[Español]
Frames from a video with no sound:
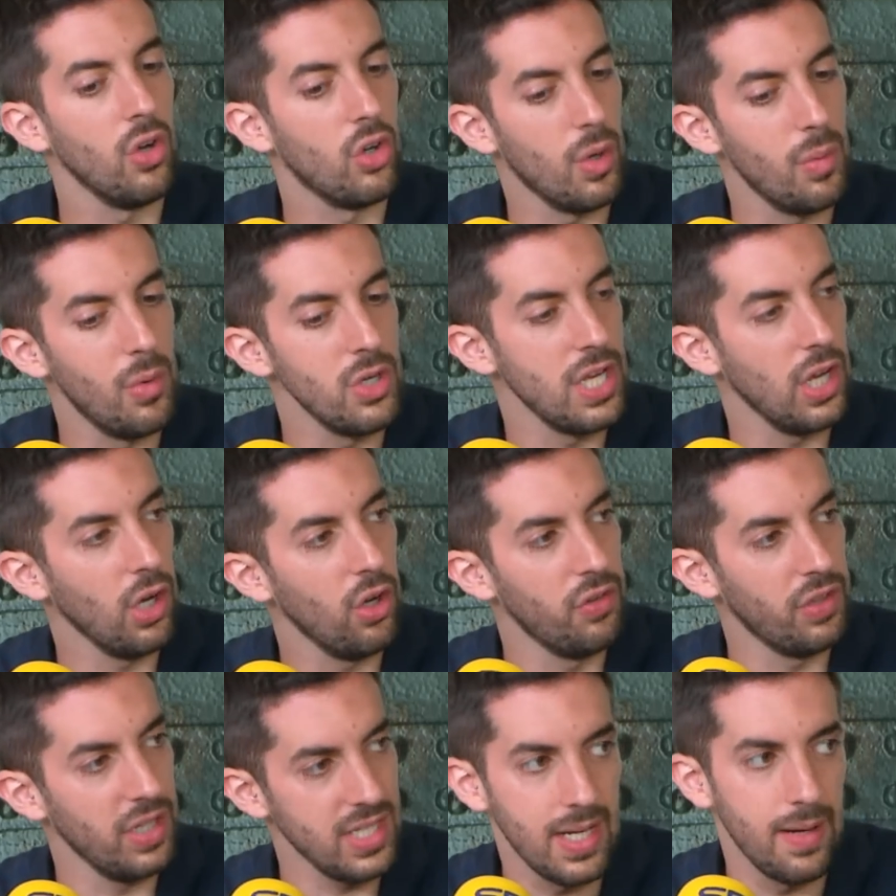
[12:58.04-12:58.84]
cómo os
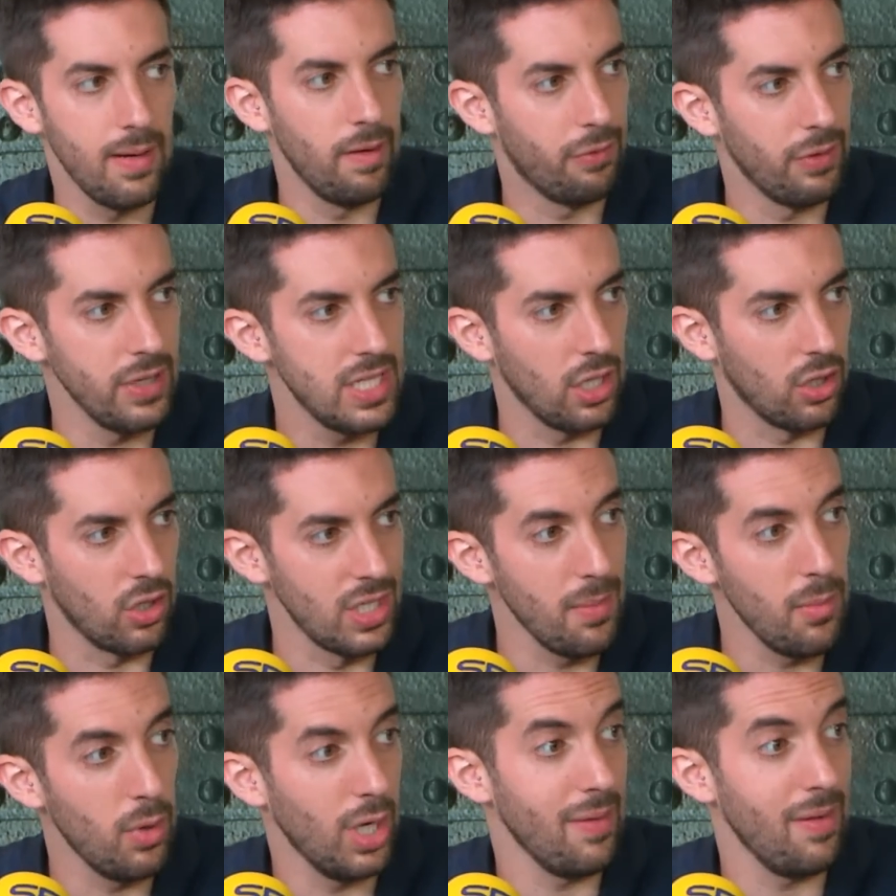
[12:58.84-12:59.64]
encontráis en el físico?
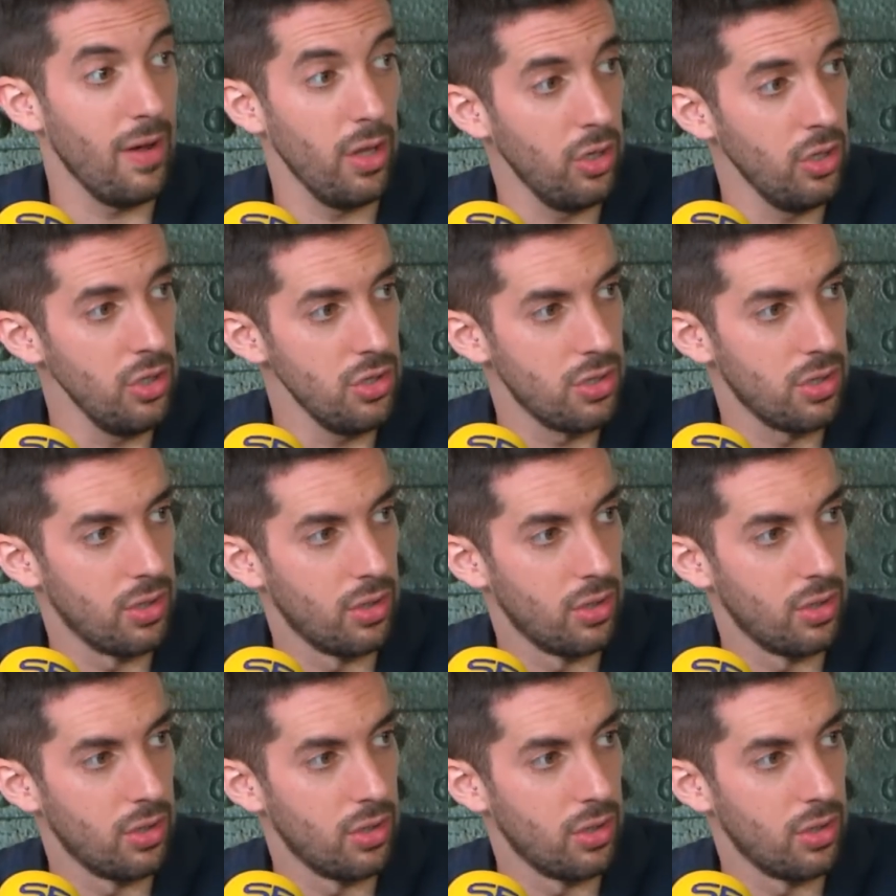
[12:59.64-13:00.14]
Ya hemos grabado dos.